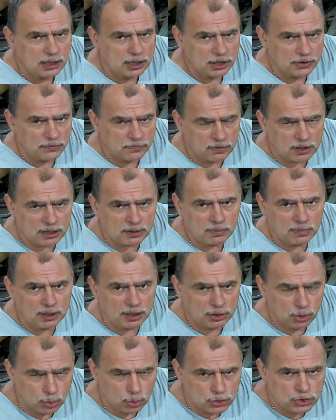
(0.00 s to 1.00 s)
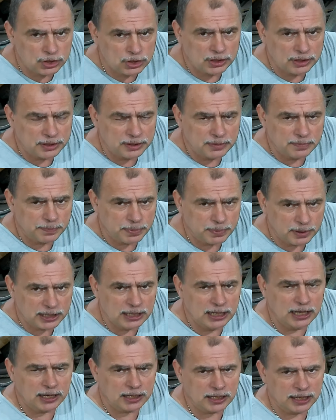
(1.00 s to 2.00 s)
и вам нужно
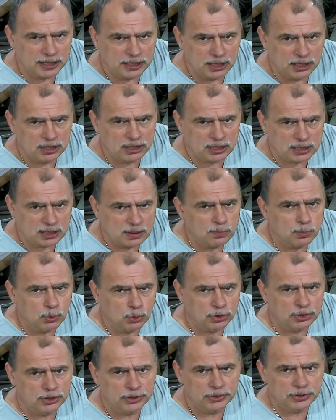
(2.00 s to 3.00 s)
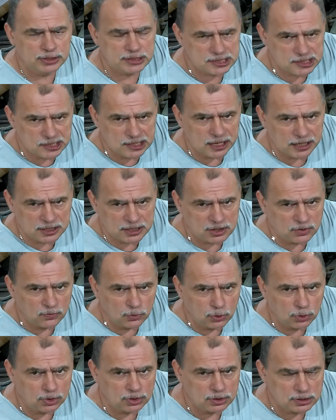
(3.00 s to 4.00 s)
для каких-то работ снять
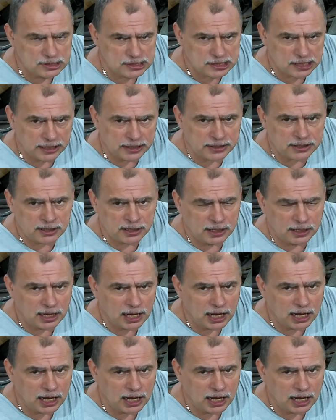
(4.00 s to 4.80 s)
его с катера,